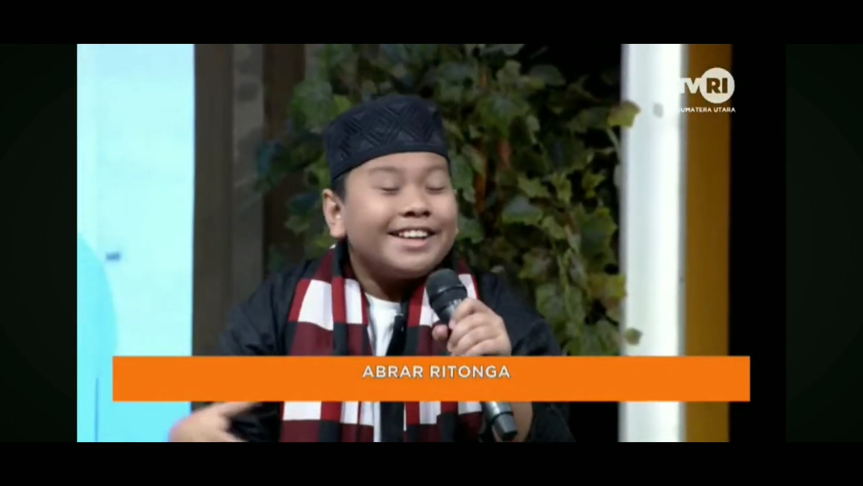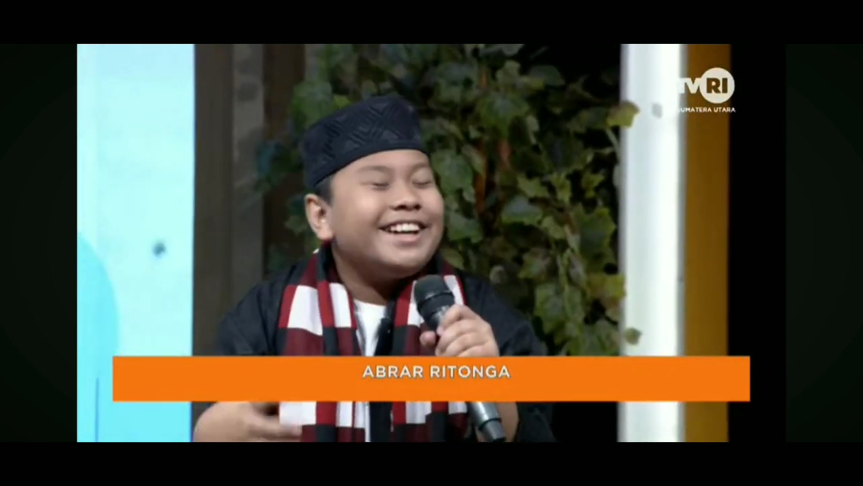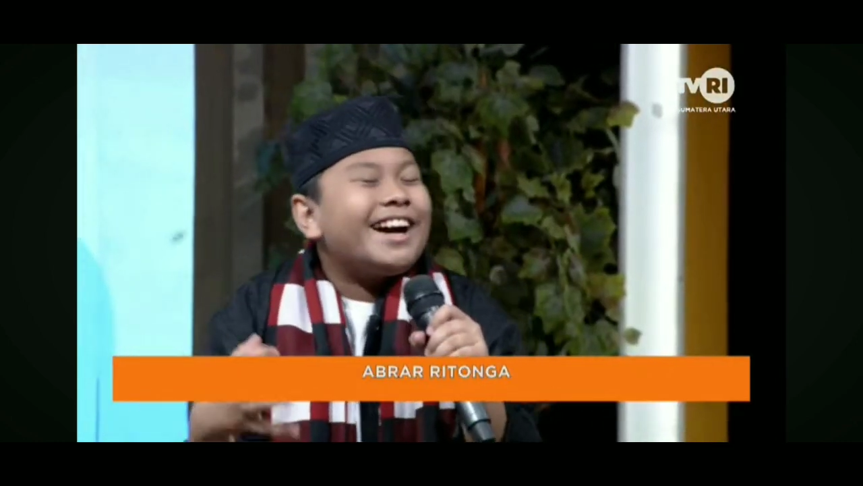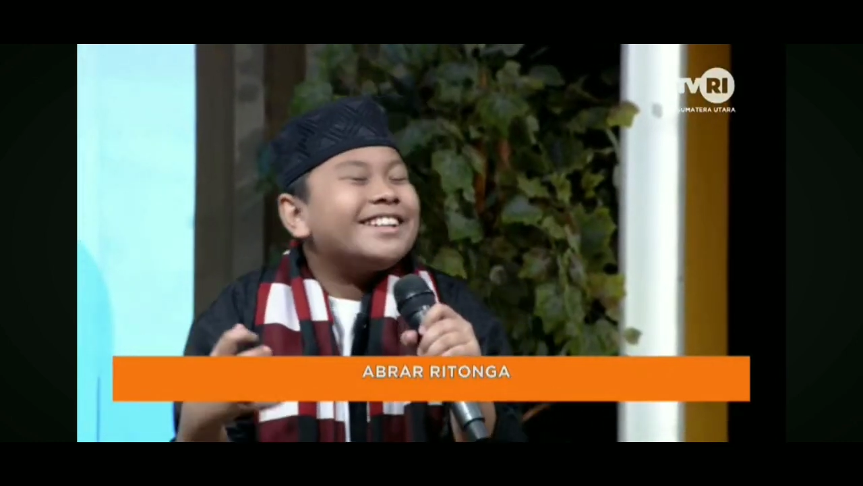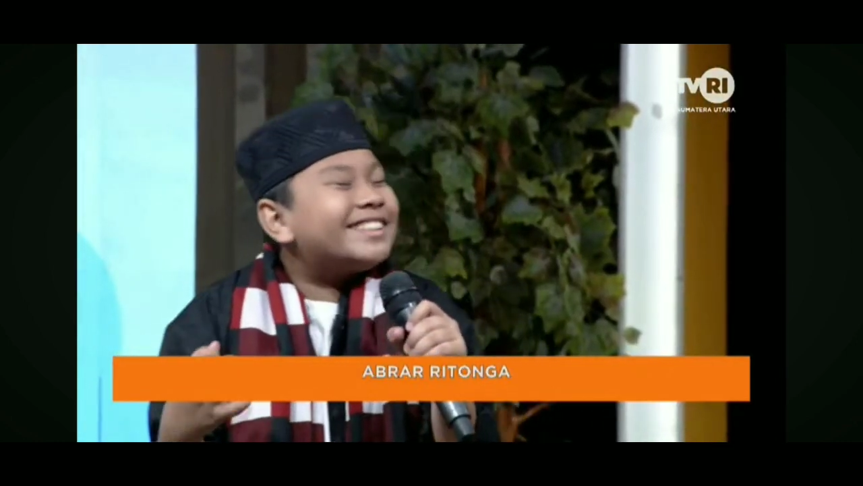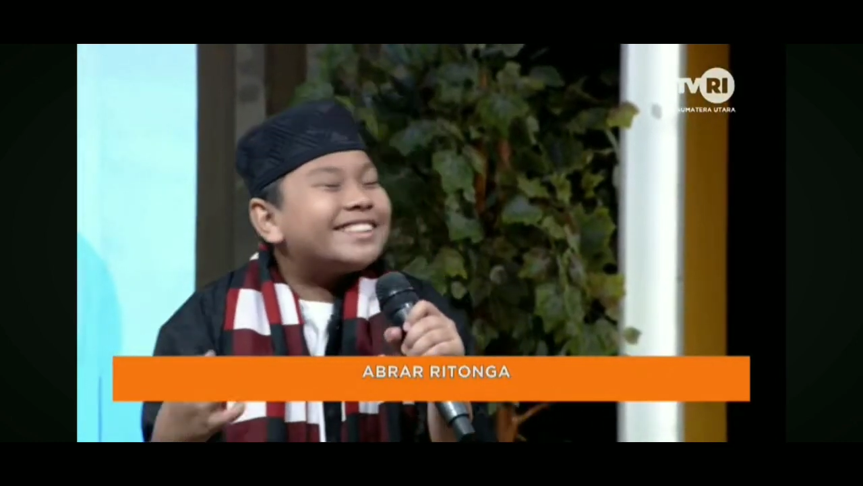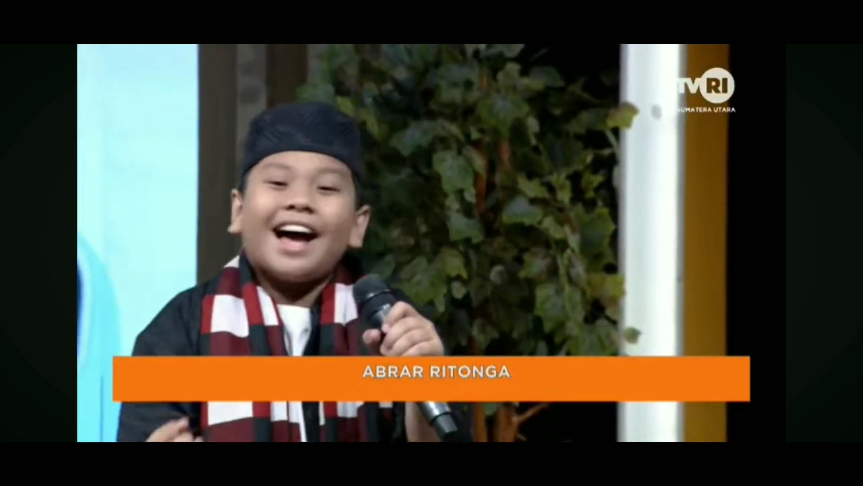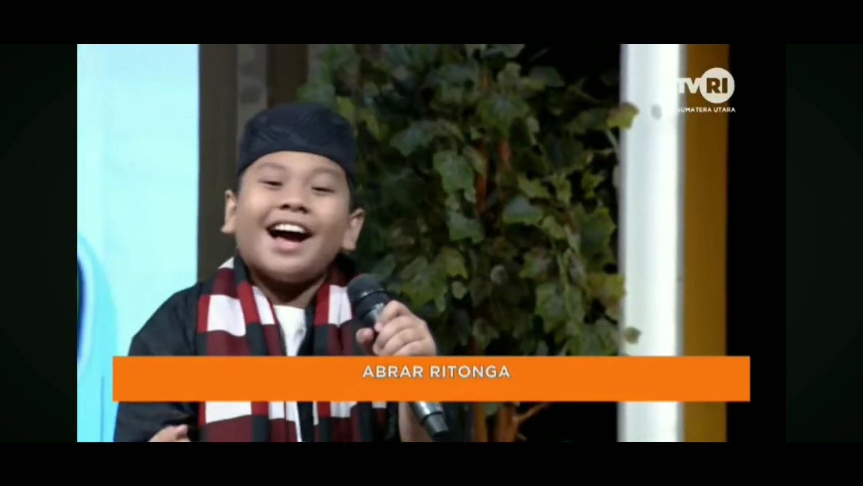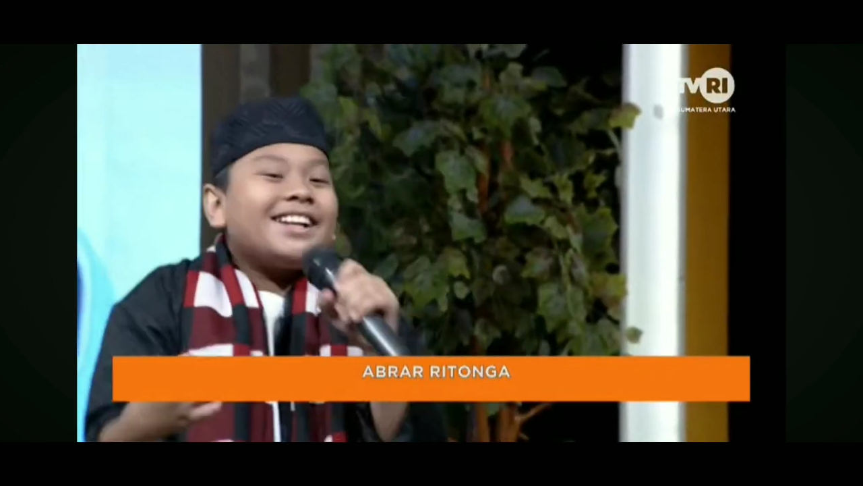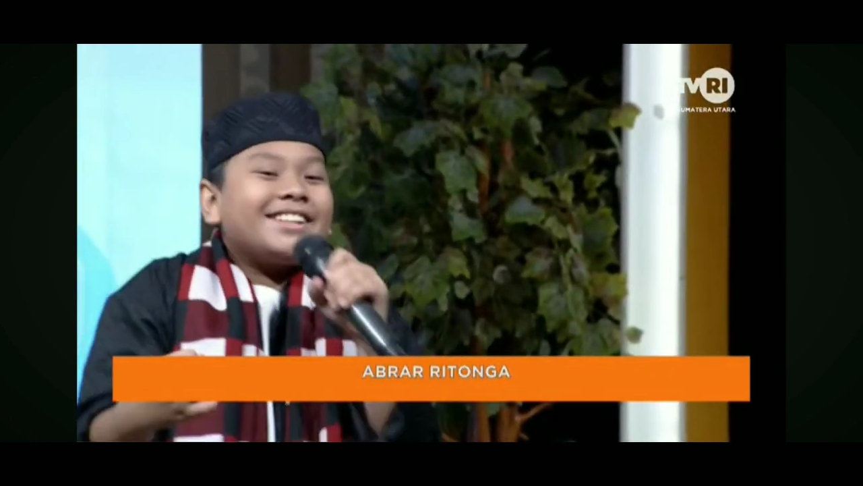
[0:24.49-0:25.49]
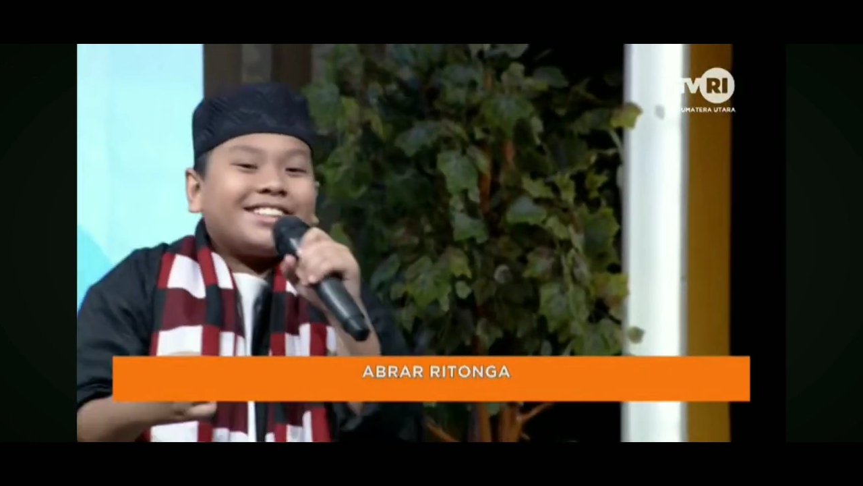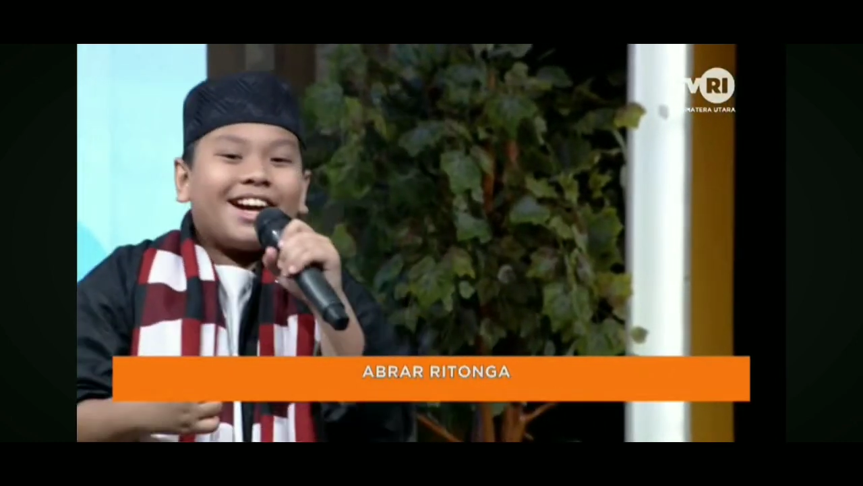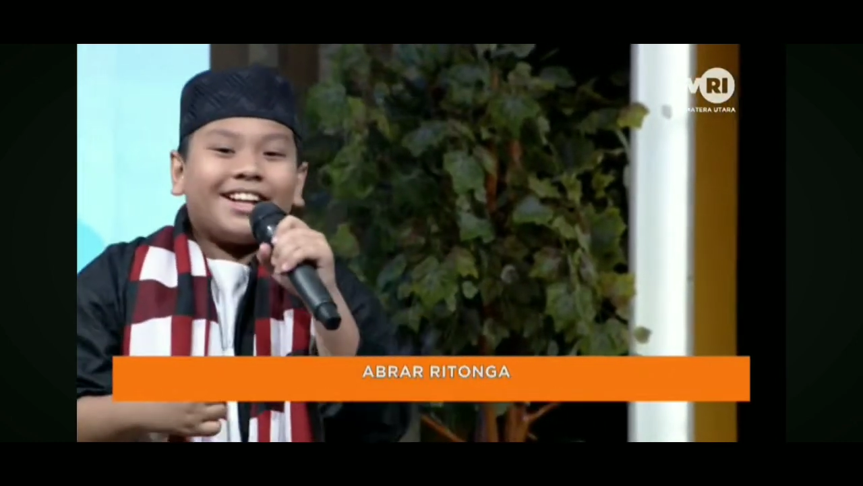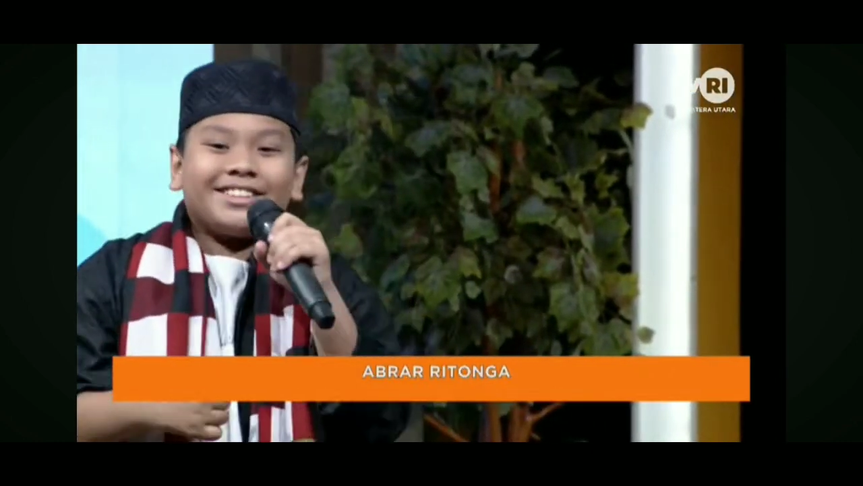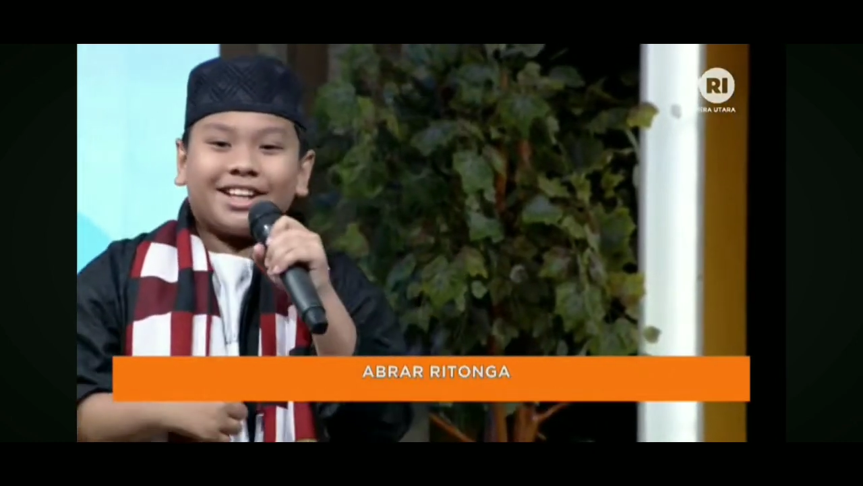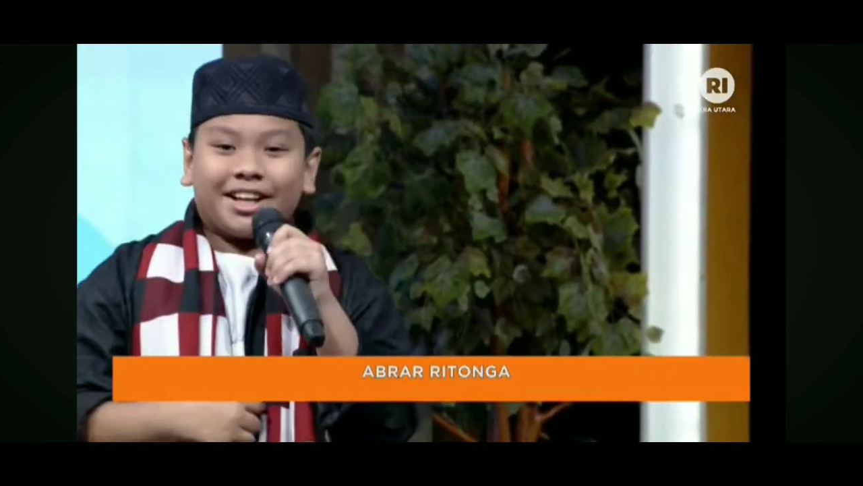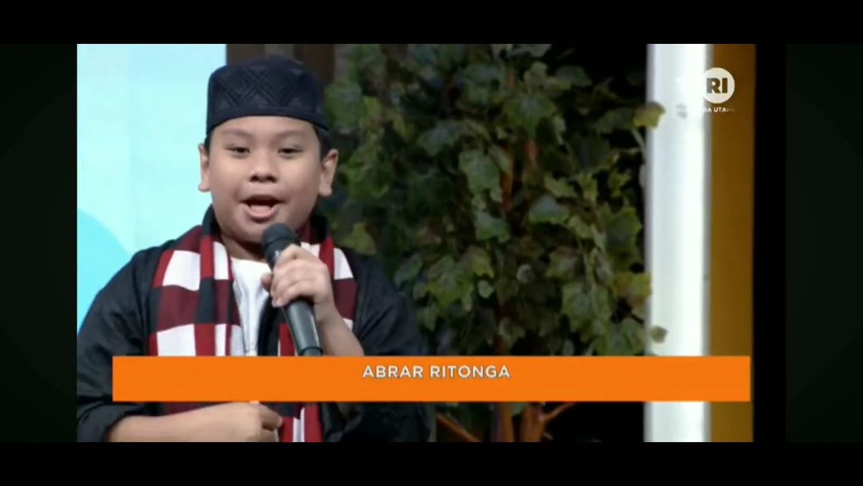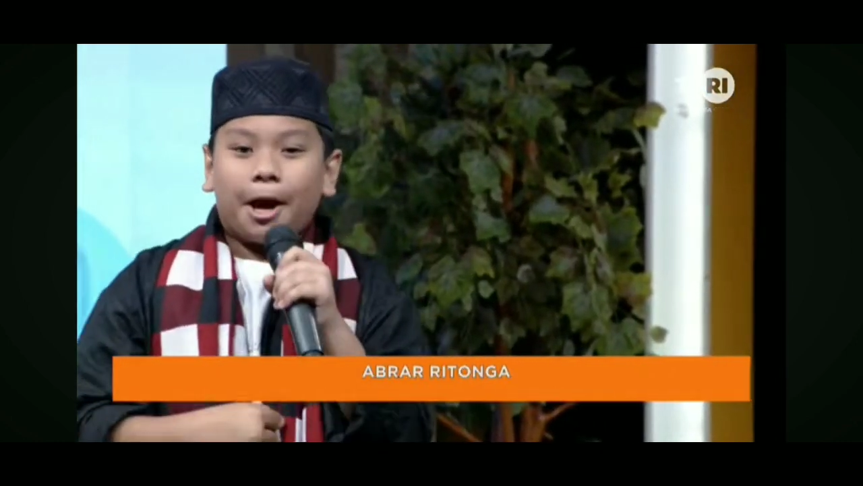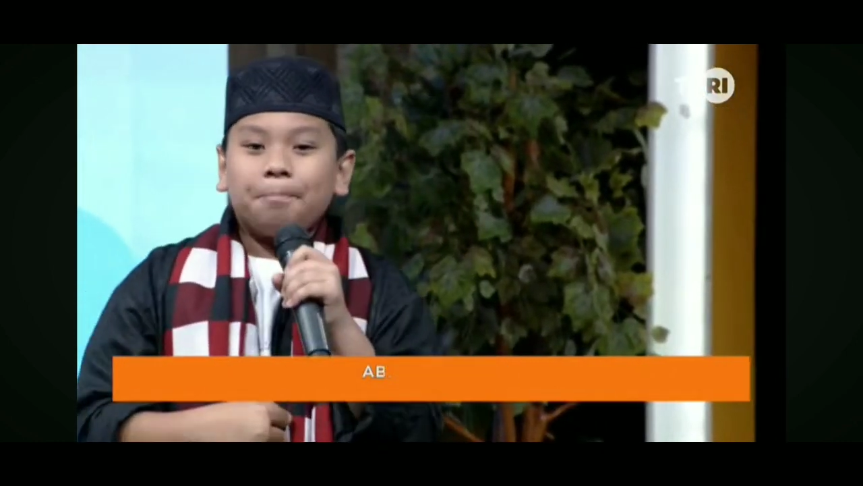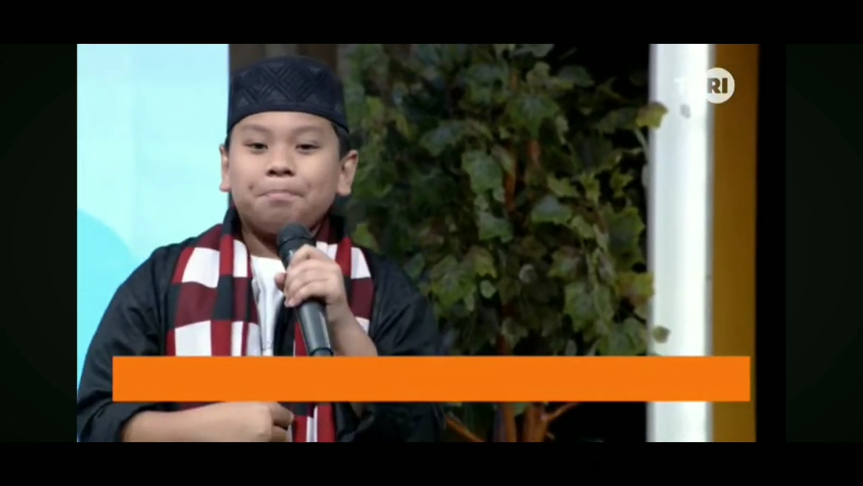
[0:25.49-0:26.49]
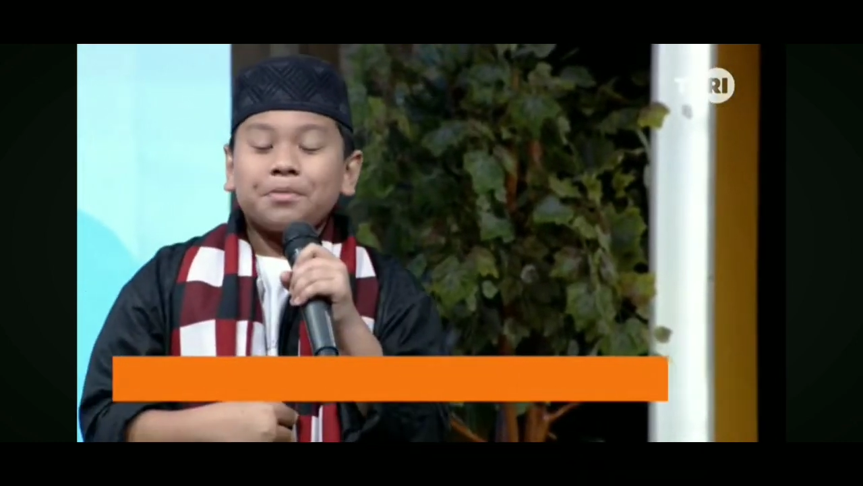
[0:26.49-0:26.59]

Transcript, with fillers: yang sangat-sangat ceria.